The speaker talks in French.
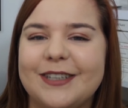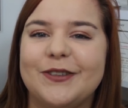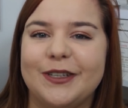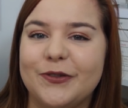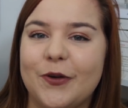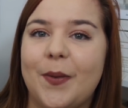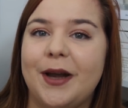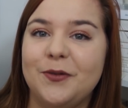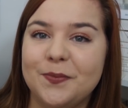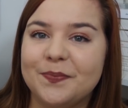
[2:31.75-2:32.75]
et je n'ai toujours
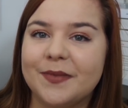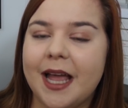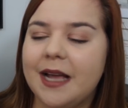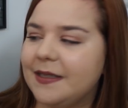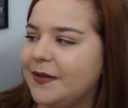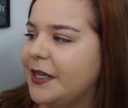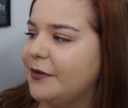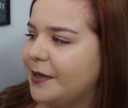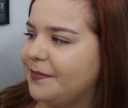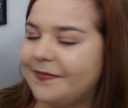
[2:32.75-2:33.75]
pas lu ce
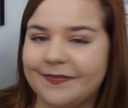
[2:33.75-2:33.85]
livre.